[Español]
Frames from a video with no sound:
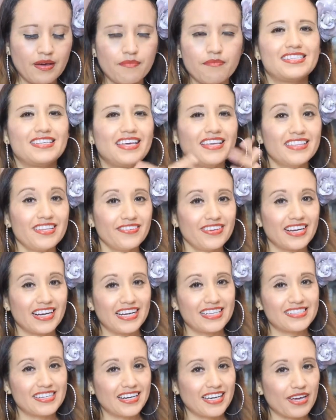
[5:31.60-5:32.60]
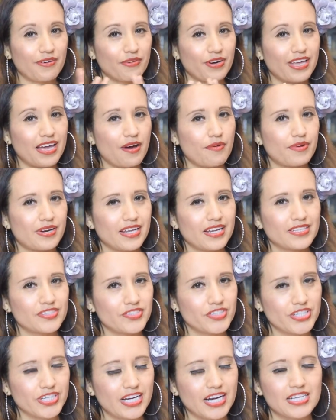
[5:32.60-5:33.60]
La siguiente fragancia que voy a abrir,
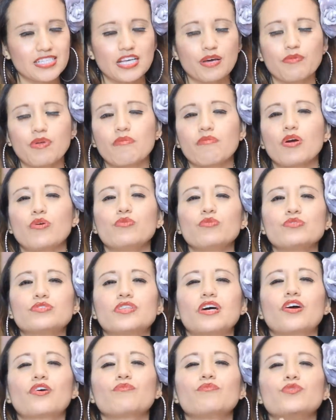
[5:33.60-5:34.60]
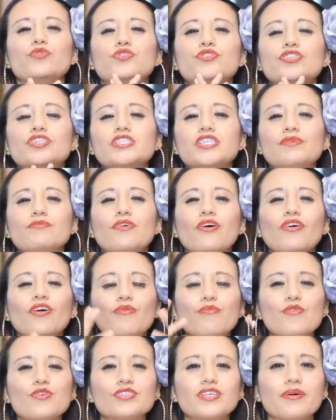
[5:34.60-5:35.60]
chicas, a mí me gusta muchísimo
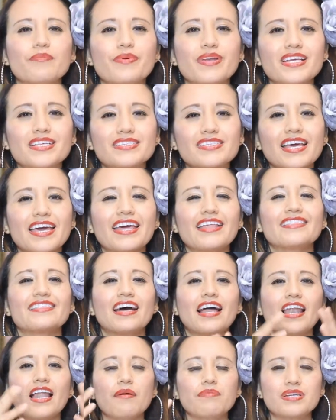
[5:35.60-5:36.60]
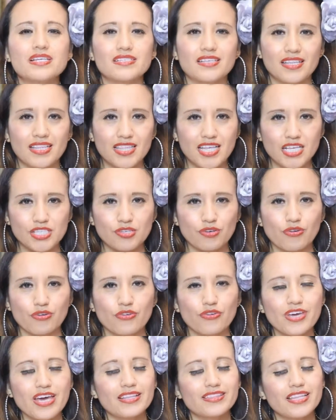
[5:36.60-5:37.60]
cómo se presenta, la presentación.
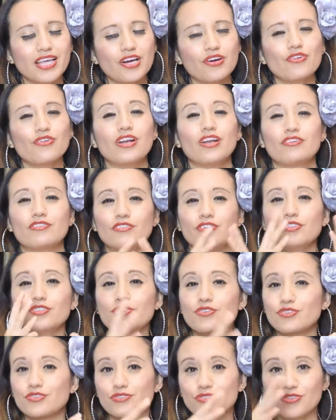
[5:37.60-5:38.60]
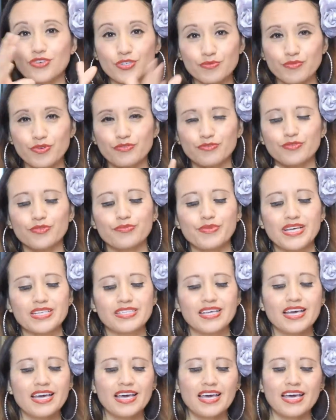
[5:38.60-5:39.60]
Yo ya tengo los otros dos
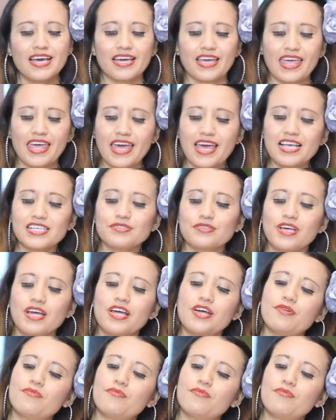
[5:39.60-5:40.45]
perfumes, que es